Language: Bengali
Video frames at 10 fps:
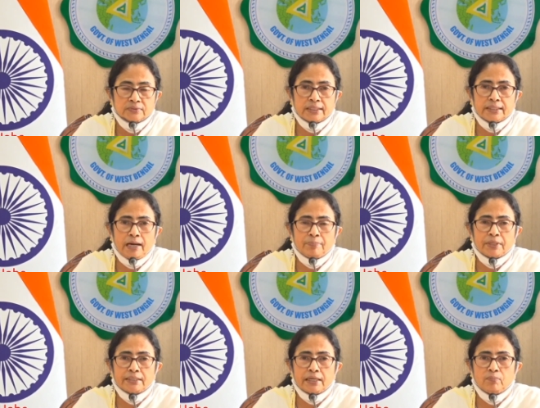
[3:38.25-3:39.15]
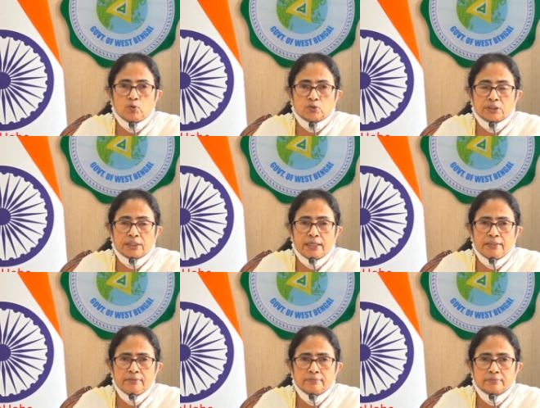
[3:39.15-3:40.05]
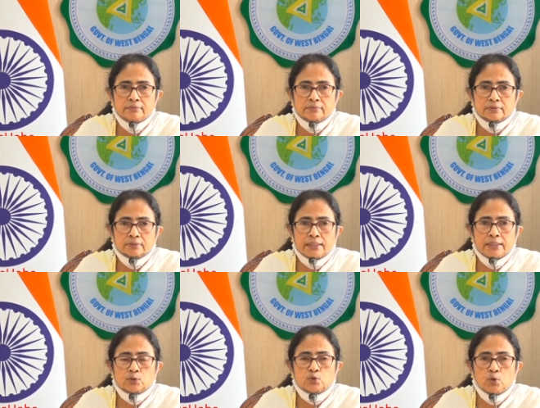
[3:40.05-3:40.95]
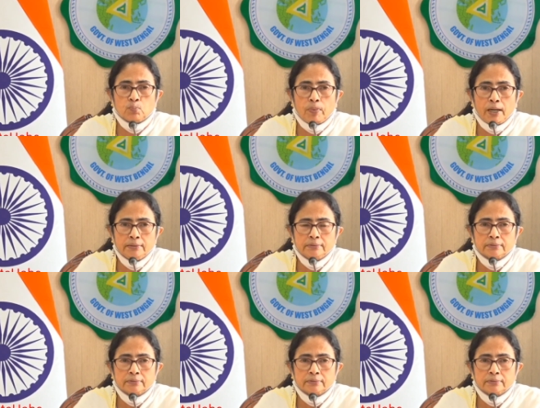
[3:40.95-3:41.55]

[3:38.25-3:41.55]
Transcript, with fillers: যাতে আপনারা যারা বসতে চান তারা সুযোগ পান